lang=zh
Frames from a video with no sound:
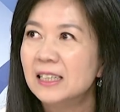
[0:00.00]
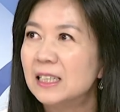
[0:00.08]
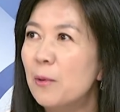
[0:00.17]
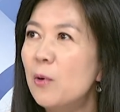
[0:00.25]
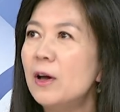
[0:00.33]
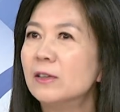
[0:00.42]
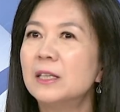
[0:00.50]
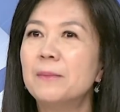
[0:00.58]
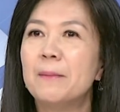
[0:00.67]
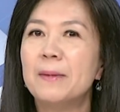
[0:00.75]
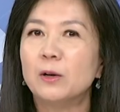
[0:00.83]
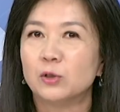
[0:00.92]
怎么会有这
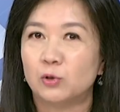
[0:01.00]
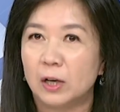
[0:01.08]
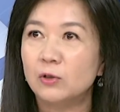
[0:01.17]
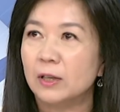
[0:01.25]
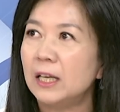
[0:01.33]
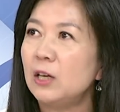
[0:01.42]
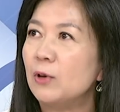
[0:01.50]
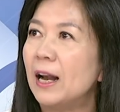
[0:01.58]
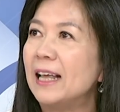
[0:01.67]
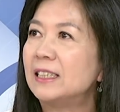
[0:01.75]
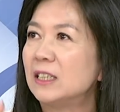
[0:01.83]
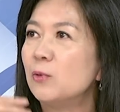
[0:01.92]
么没有水准的议员
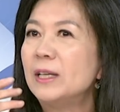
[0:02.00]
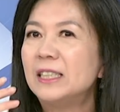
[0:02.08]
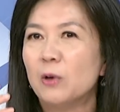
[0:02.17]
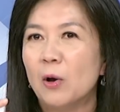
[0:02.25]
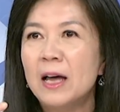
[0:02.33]
来质问这